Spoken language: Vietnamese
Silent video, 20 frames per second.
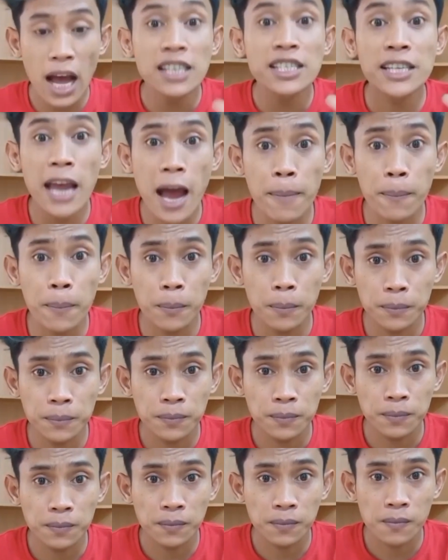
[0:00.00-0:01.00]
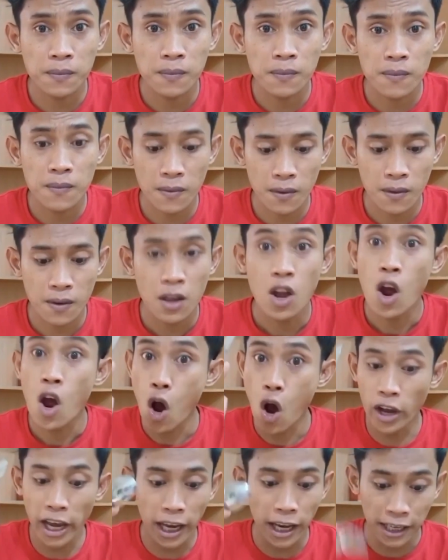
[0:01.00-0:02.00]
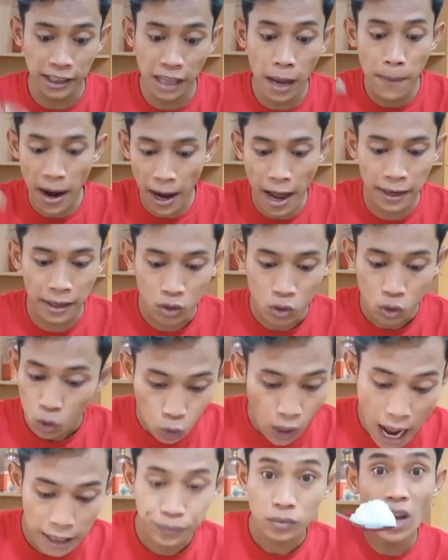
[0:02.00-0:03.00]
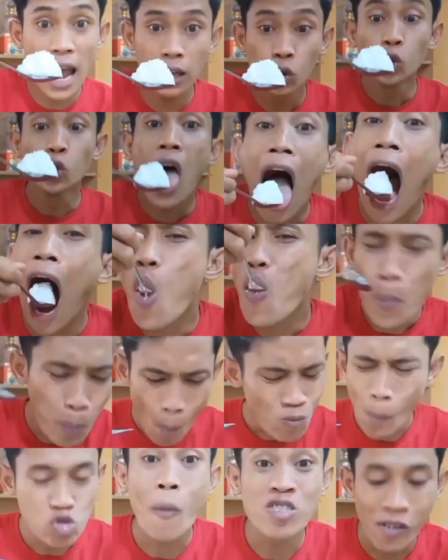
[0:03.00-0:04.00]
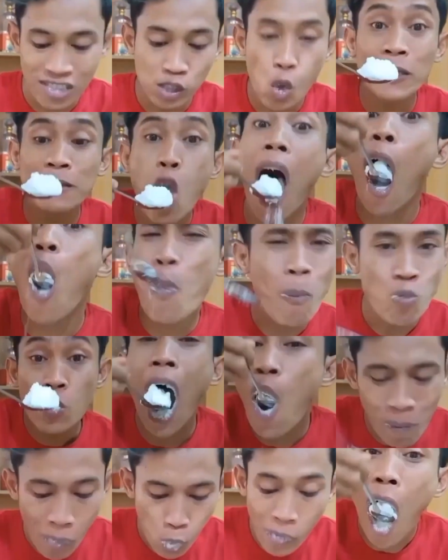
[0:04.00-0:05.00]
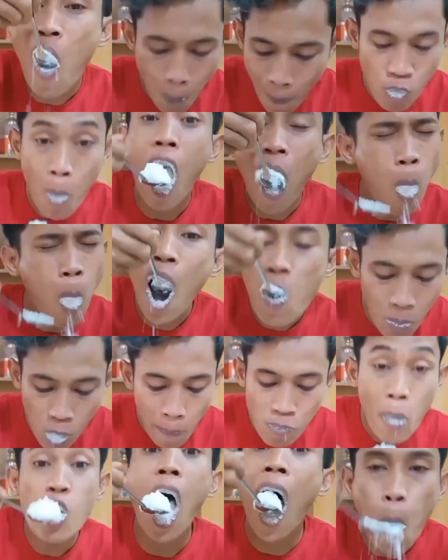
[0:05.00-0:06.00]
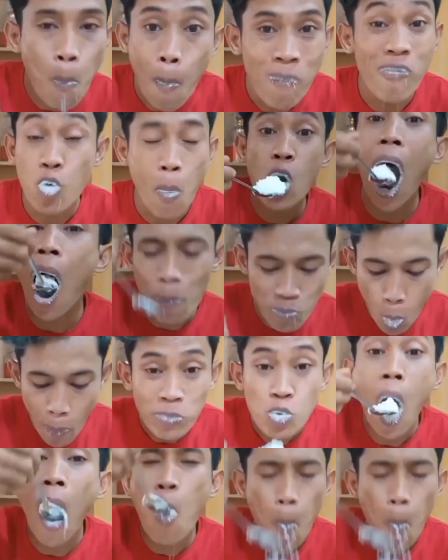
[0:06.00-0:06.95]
và một sấp tiền mặt. Nhận được thử thách, anh chàng nhanh chóng đổ bốn gói muối ra đĩa rồi dùng thìa xúc từng ít một bỏ vào miệng.